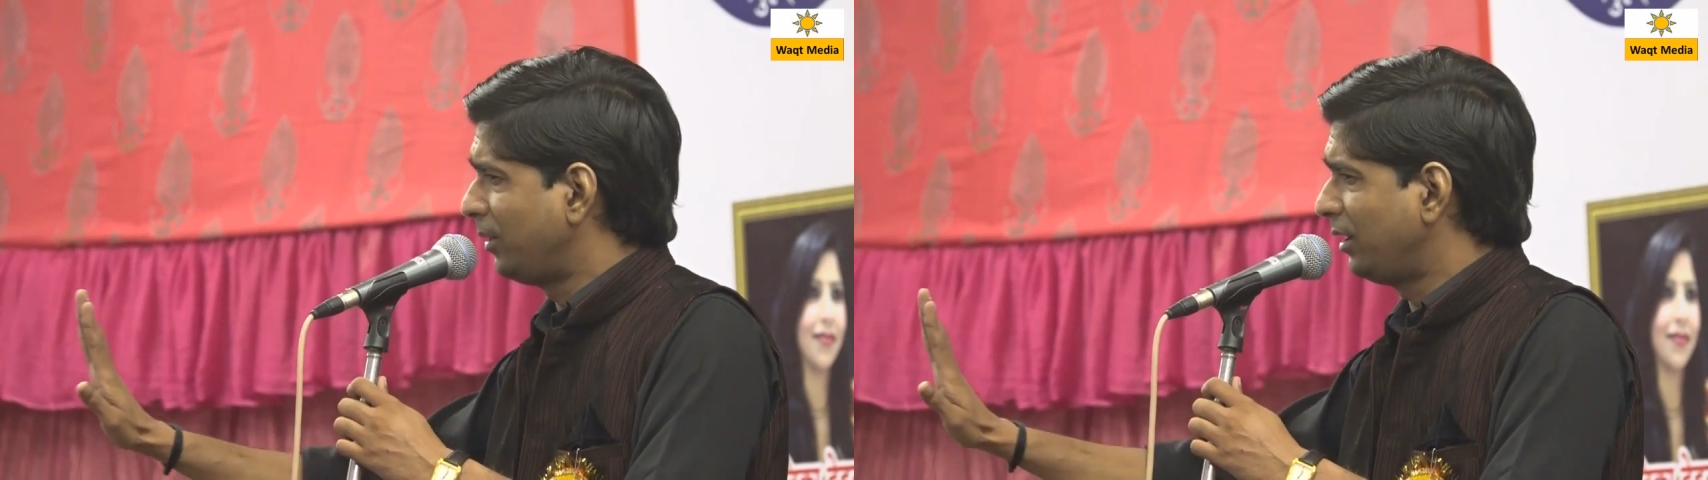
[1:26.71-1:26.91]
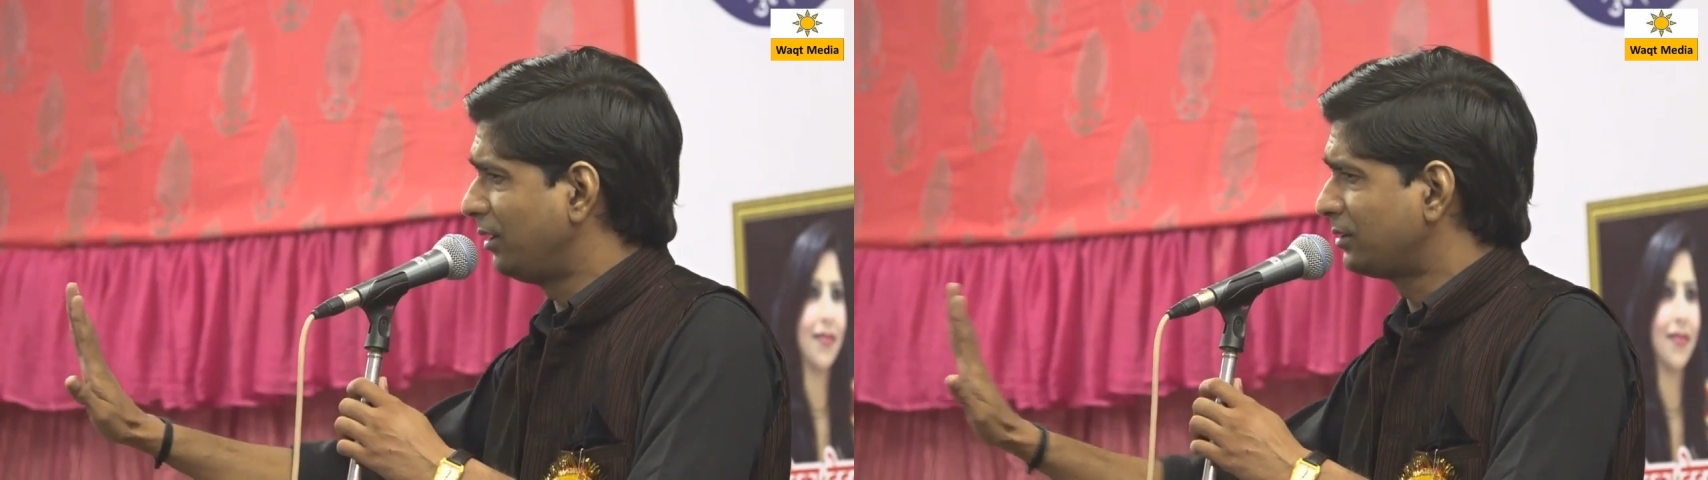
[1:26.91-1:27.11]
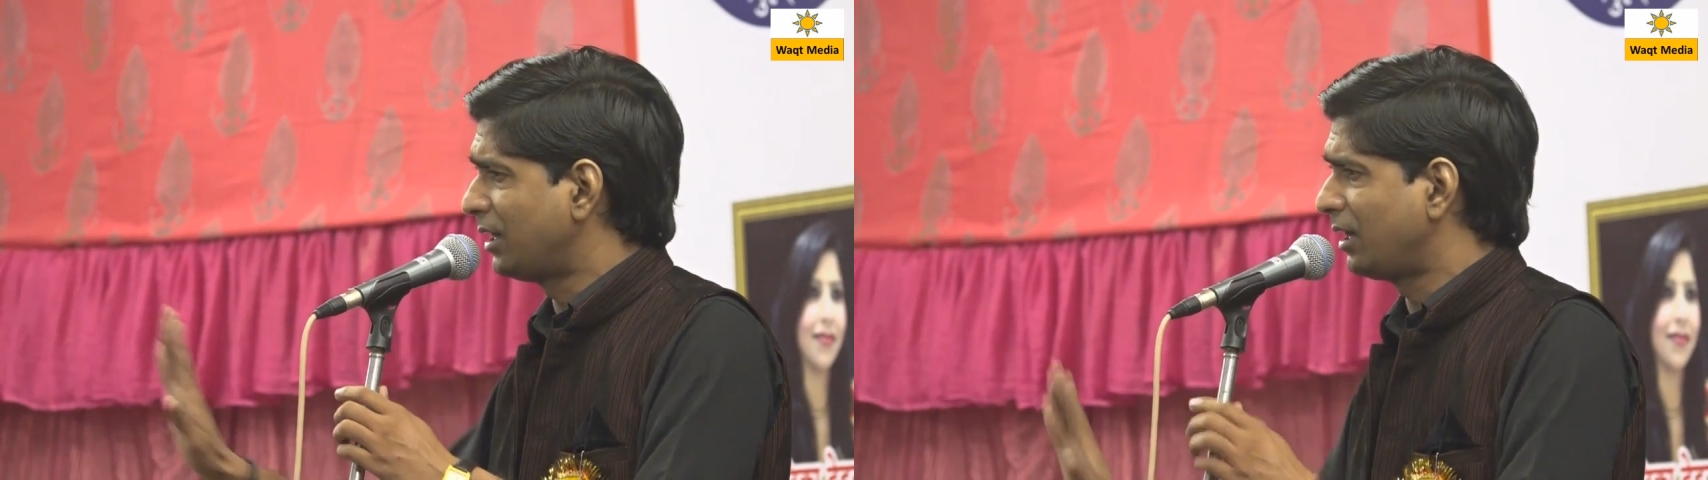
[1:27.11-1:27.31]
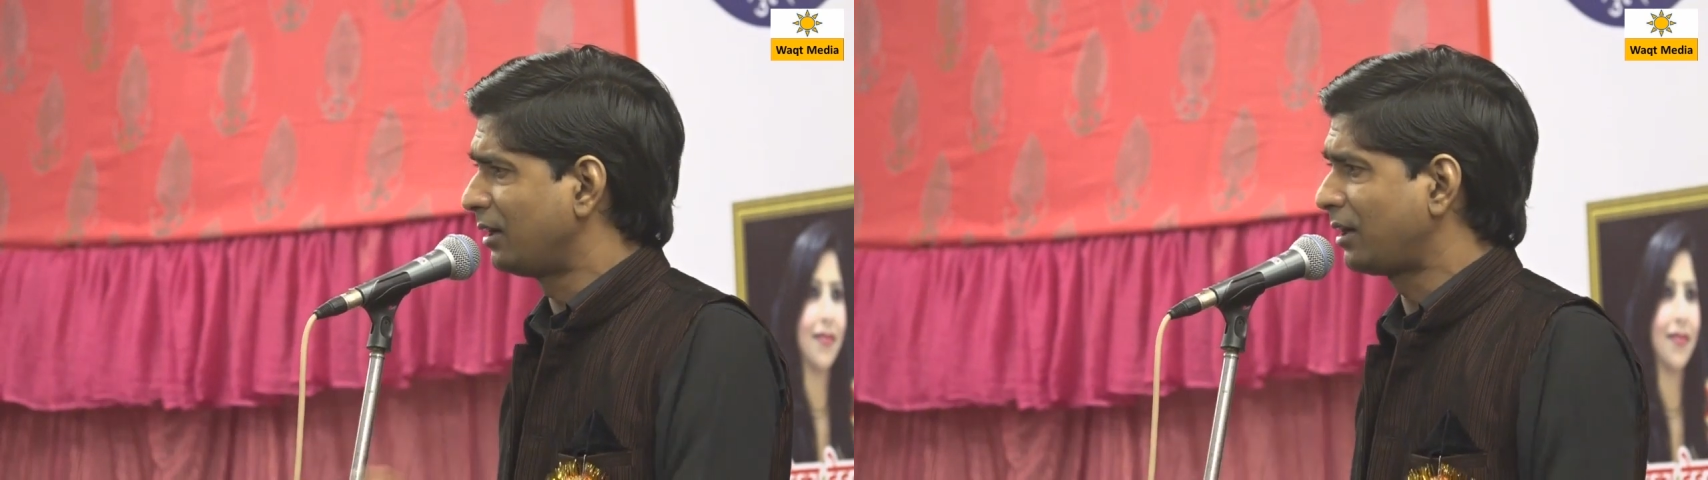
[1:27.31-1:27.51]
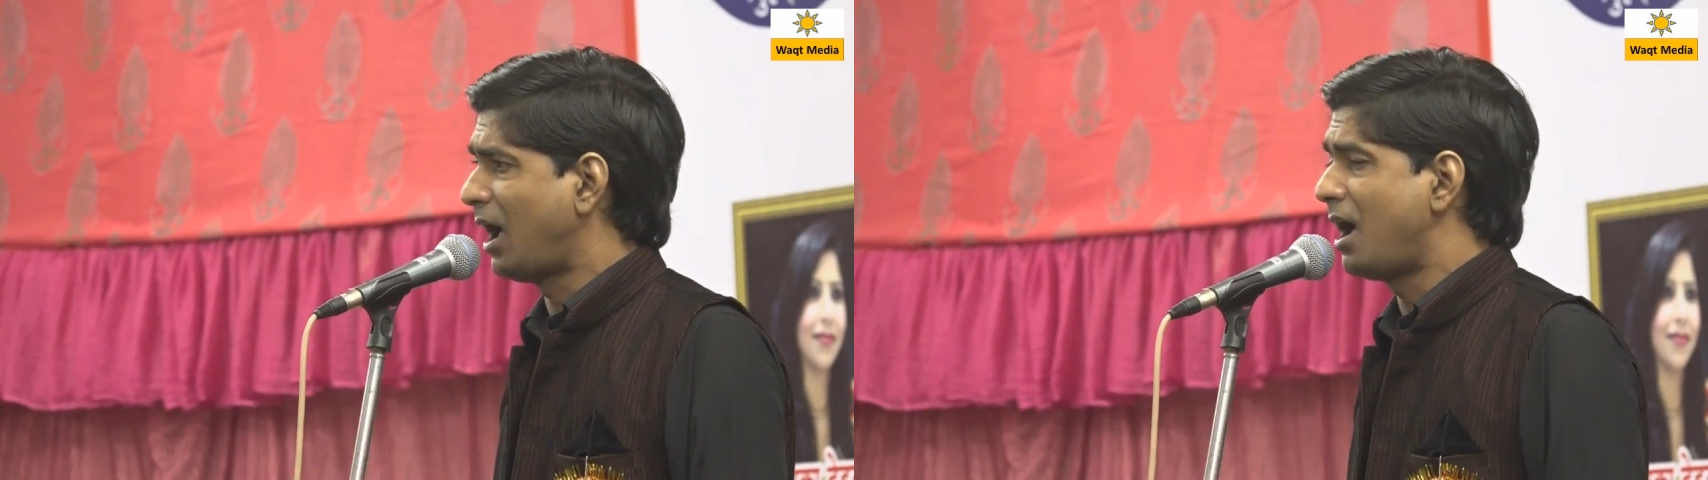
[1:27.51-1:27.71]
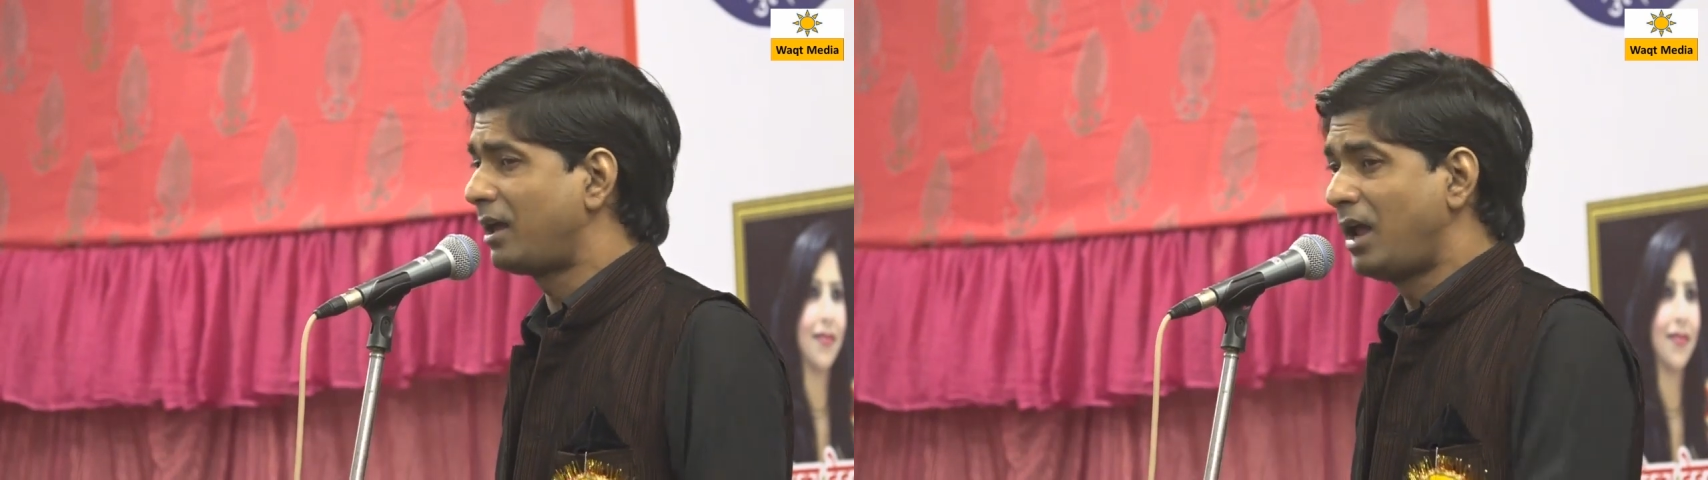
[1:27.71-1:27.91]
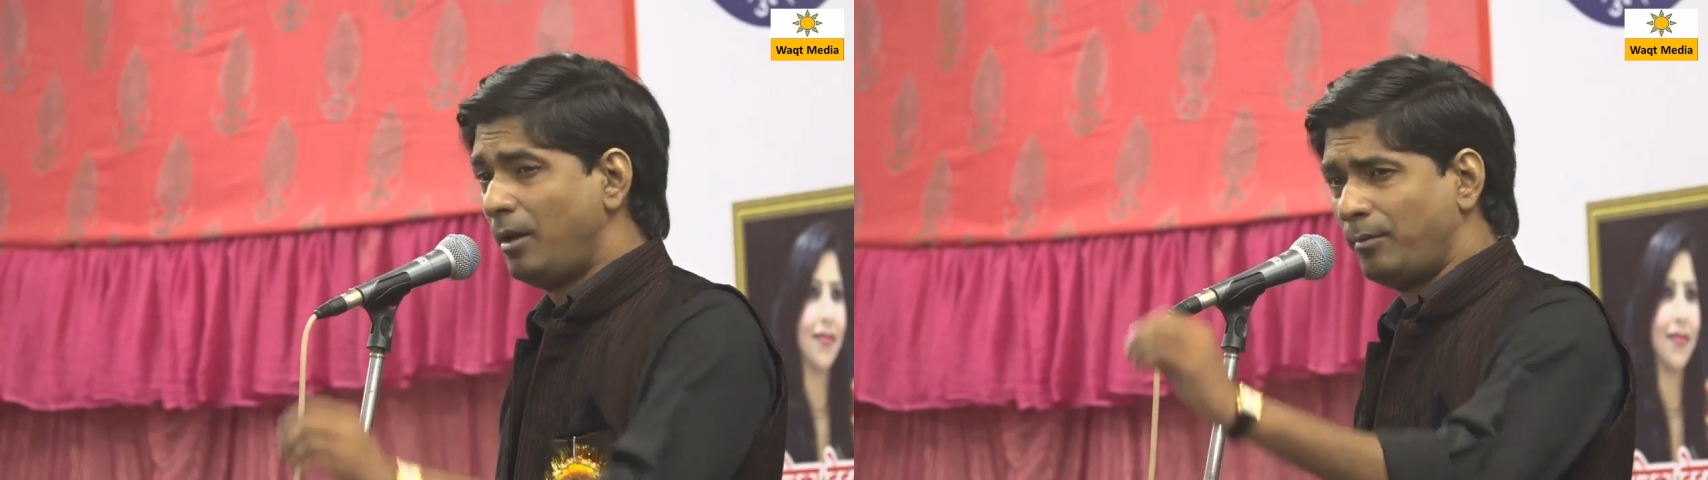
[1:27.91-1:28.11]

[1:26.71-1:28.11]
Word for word: भी सरकार